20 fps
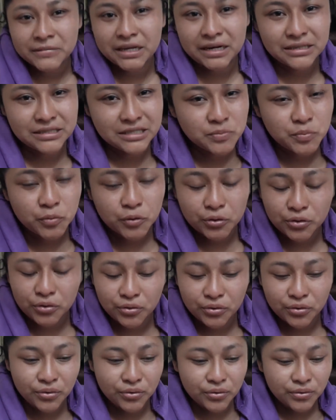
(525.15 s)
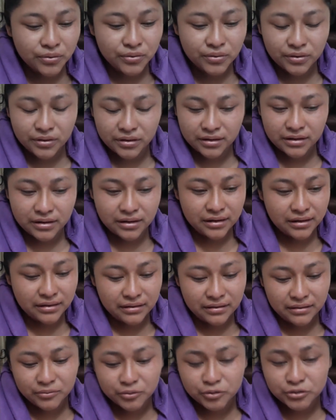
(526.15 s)
gracias por todo.
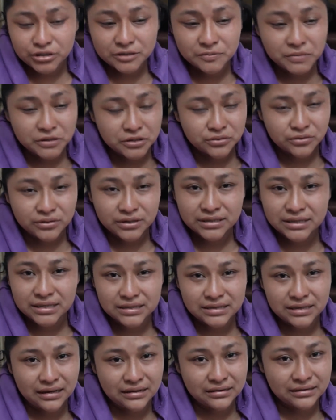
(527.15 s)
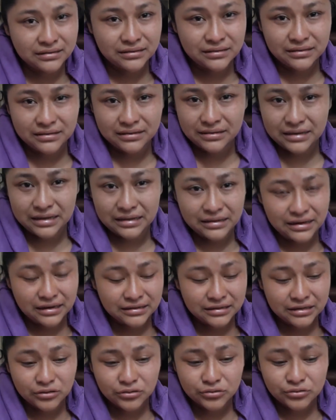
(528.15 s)
Eh, muchas personas que están detrás
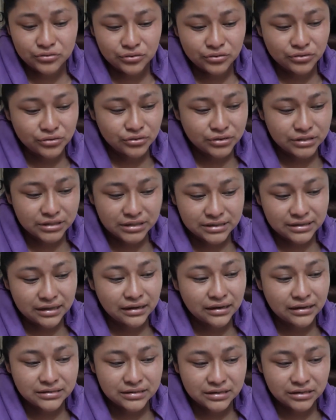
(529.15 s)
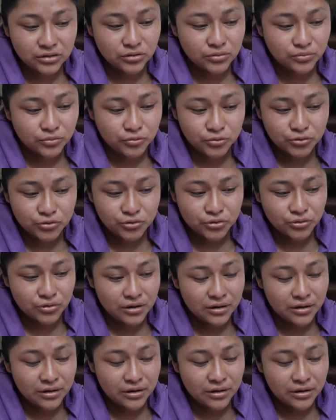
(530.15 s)
de nosotros y están haciendo mucho,